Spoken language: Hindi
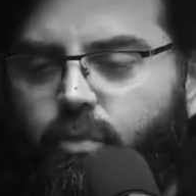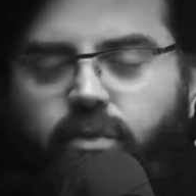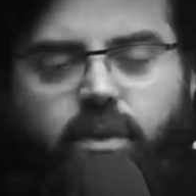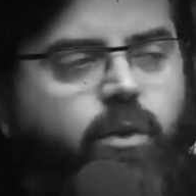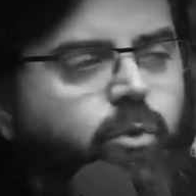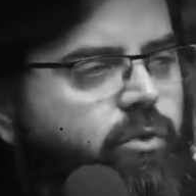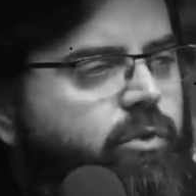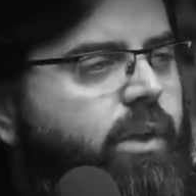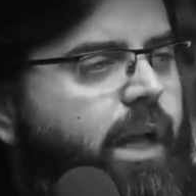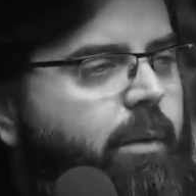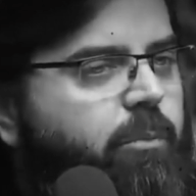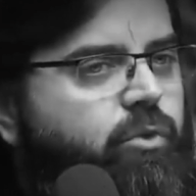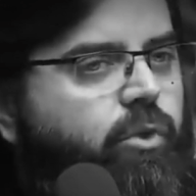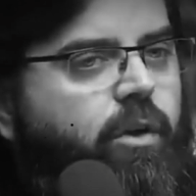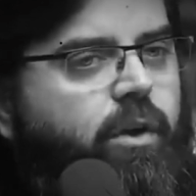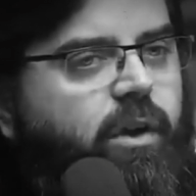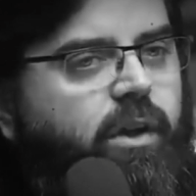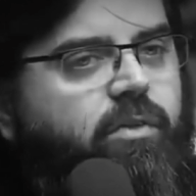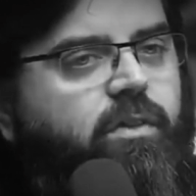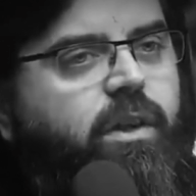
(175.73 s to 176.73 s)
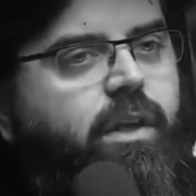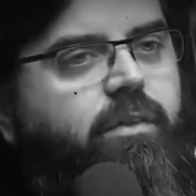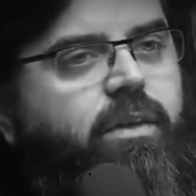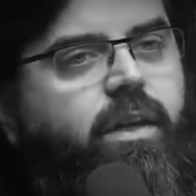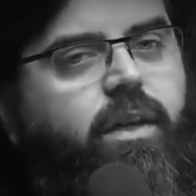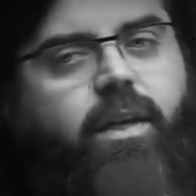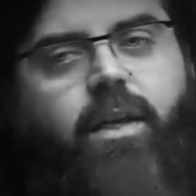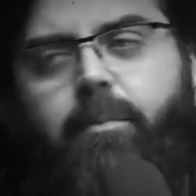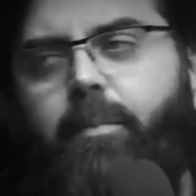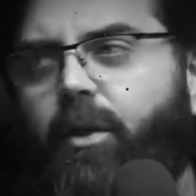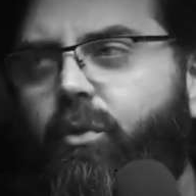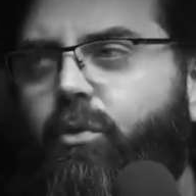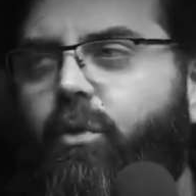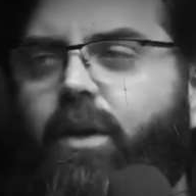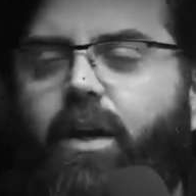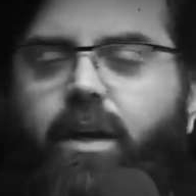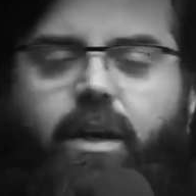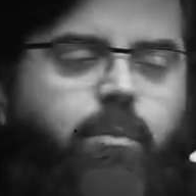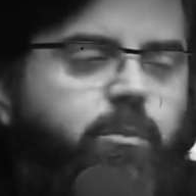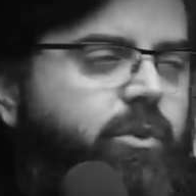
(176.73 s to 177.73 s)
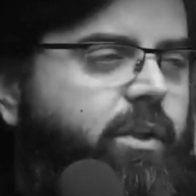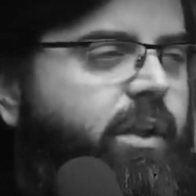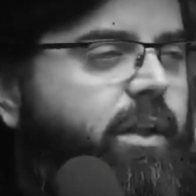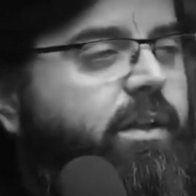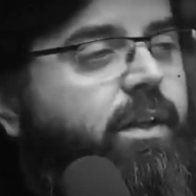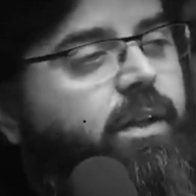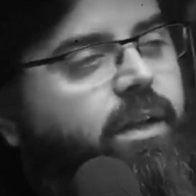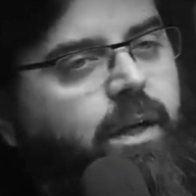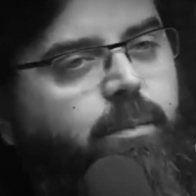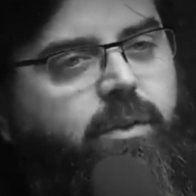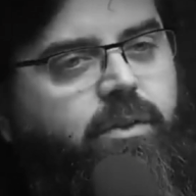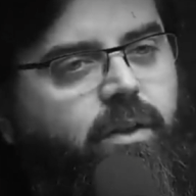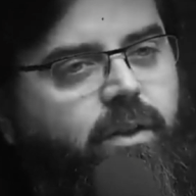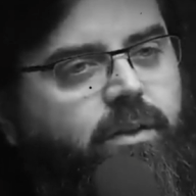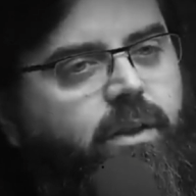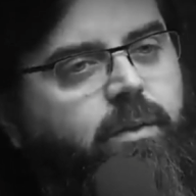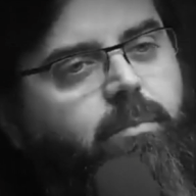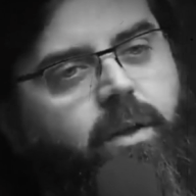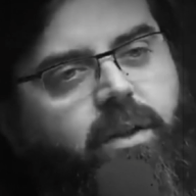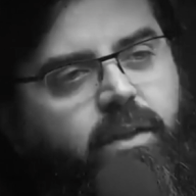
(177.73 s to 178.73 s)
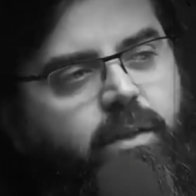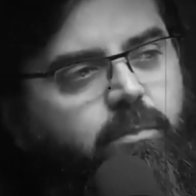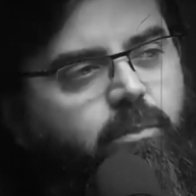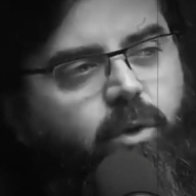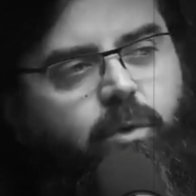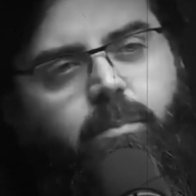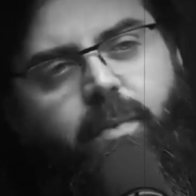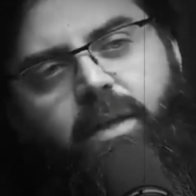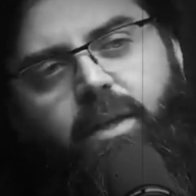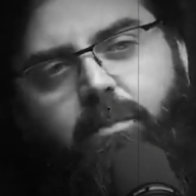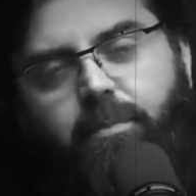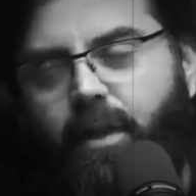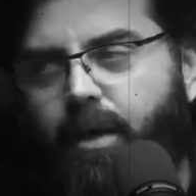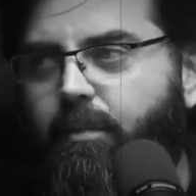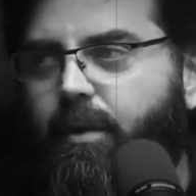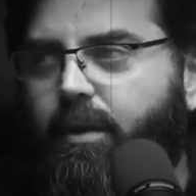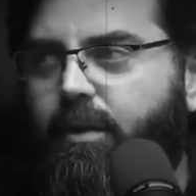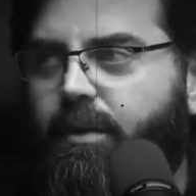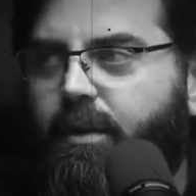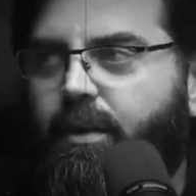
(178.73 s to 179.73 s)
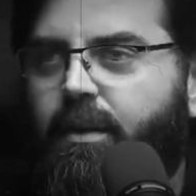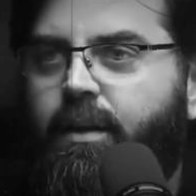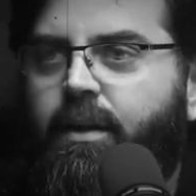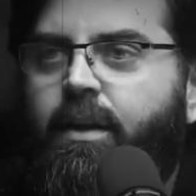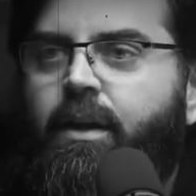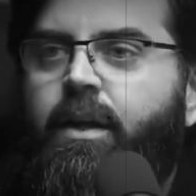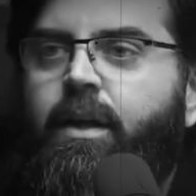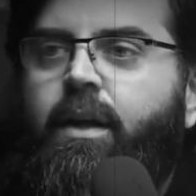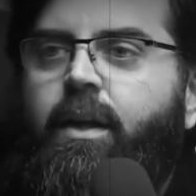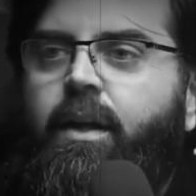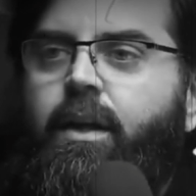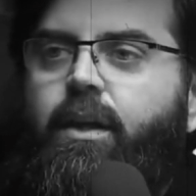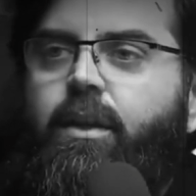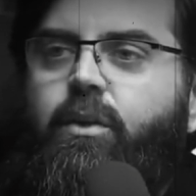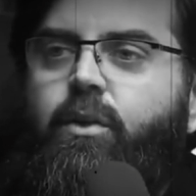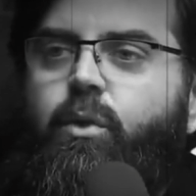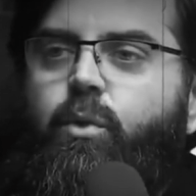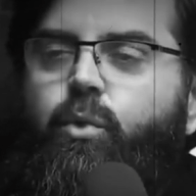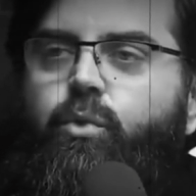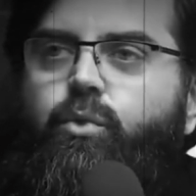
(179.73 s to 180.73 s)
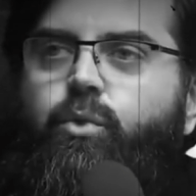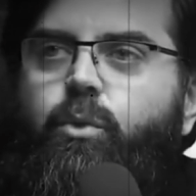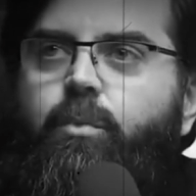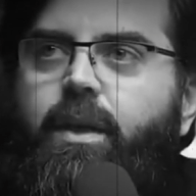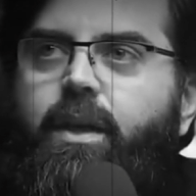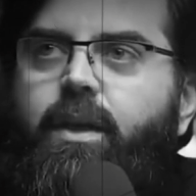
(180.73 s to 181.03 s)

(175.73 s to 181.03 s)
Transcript: उसने कुछ नाम शॉर्टलिस्ट किए हुए थे लेकिन मैंने उसको कहा यार मुझे ना ये नाम अच्छा लगता है मरियम तो हम मरियम नाम रखते हैं तो उसको